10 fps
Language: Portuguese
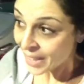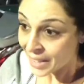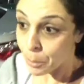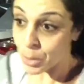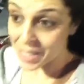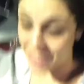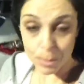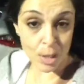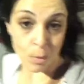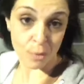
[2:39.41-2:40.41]
Depois na
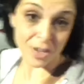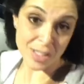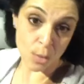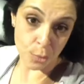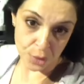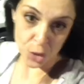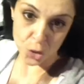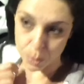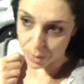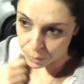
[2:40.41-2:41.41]
semana eu vou fazer um
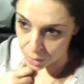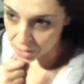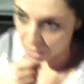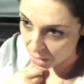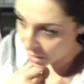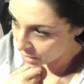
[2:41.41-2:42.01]
vídeo para vocês